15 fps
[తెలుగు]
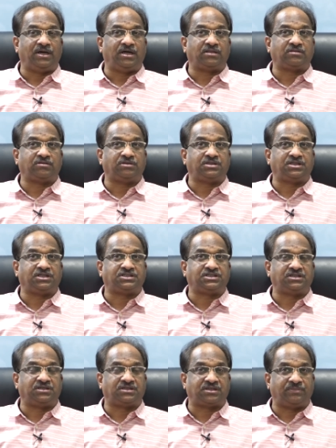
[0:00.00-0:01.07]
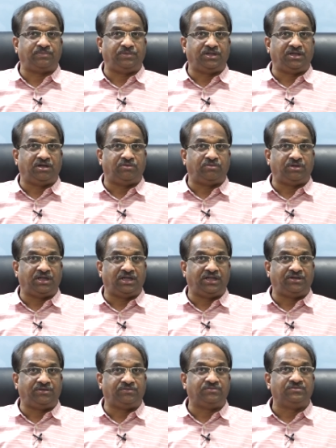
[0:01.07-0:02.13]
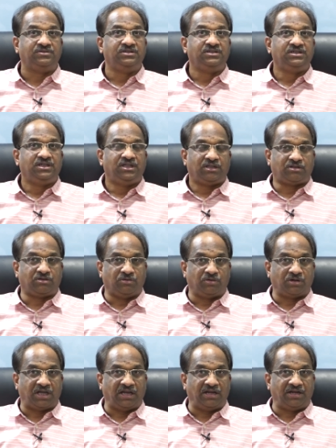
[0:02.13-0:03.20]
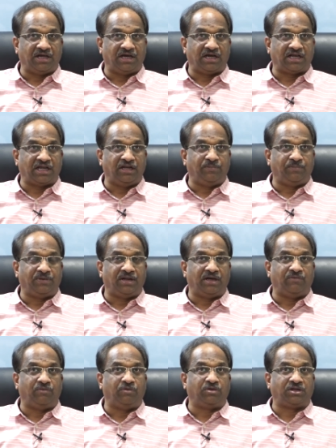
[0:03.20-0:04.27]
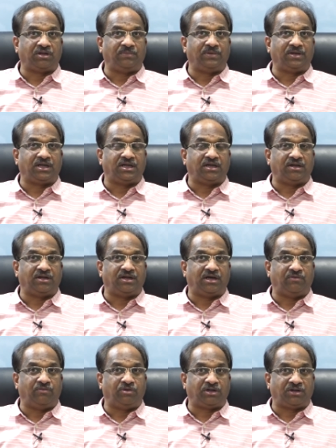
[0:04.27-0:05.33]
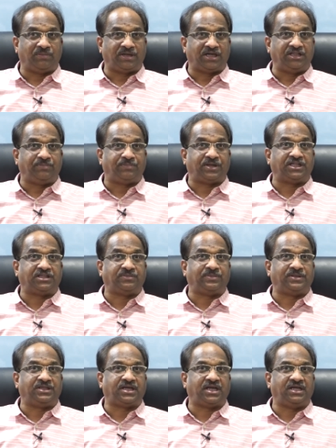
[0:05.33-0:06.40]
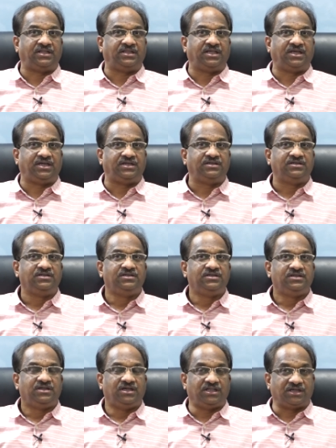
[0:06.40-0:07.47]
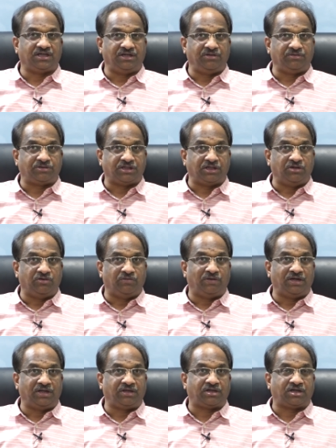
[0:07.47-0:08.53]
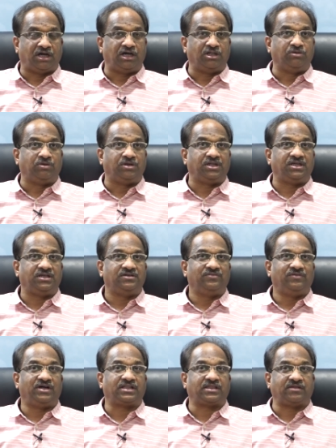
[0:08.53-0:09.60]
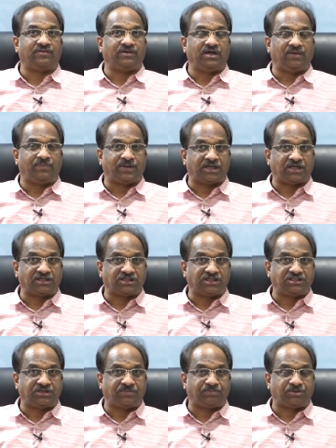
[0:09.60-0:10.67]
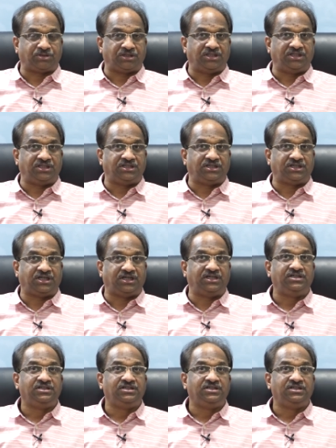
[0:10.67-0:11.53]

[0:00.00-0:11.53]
మా అసోసియేషన్ సభ్యుడిగా ఉండలేను సో గె నా గెలుపు నా ఓటమి నా ఓటమికి అది ప్రాతిపదిక అయింది ఎందుకంటే నీవు వాణి కాదు అని వాస్తవంగా ప్రకాశ్ రాజ్ చెప్తున్నది ఏంటంటే